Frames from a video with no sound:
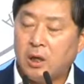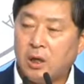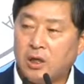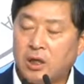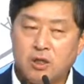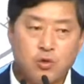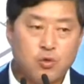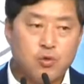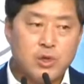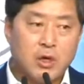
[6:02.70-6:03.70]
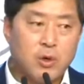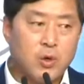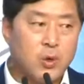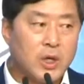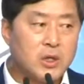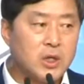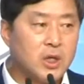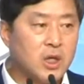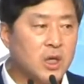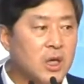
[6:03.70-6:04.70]
이제는 육군 상원학교
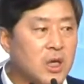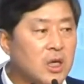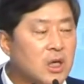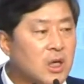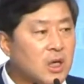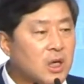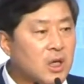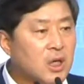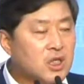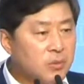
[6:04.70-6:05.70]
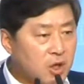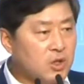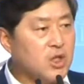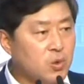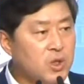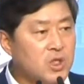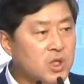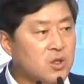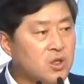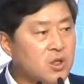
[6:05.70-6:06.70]
학생들이 예, 지금 현재
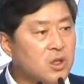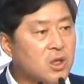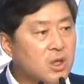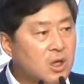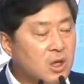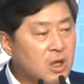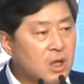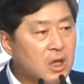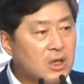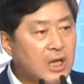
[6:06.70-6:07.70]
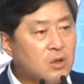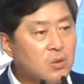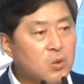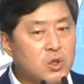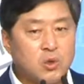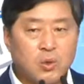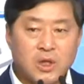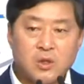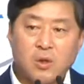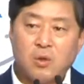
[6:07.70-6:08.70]
위치에서는 아, 다른 도시로
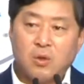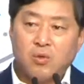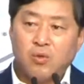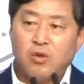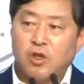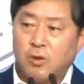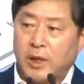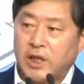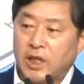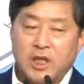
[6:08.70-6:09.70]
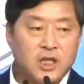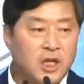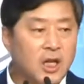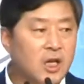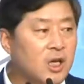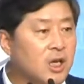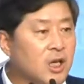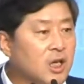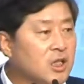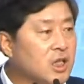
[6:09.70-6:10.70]
가서 훈련을 받아야 되는데
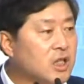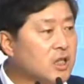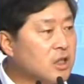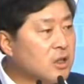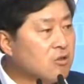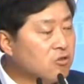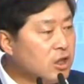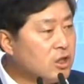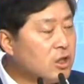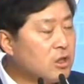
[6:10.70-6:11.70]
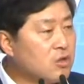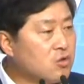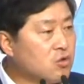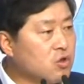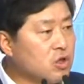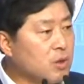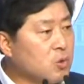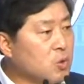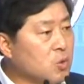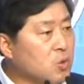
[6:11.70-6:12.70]
이제는 우리
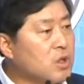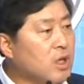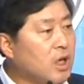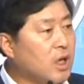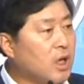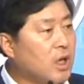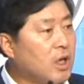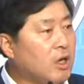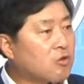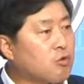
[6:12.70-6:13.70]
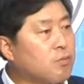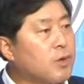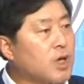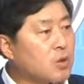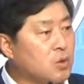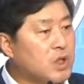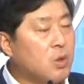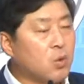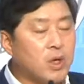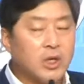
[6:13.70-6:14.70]
충청남도 논산의 예, 국방의 도시에
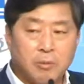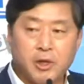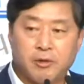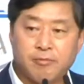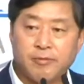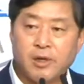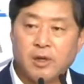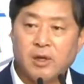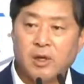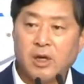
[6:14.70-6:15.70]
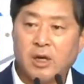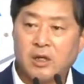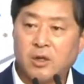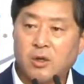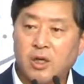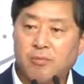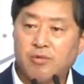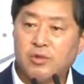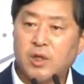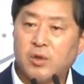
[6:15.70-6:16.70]
오게 되면 아, 그렇게
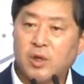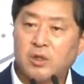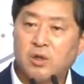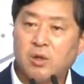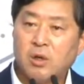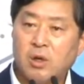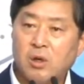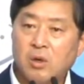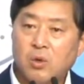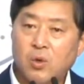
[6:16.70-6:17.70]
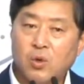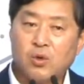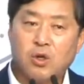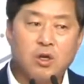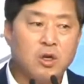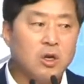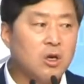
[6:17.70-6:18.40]
분산돼서 교육을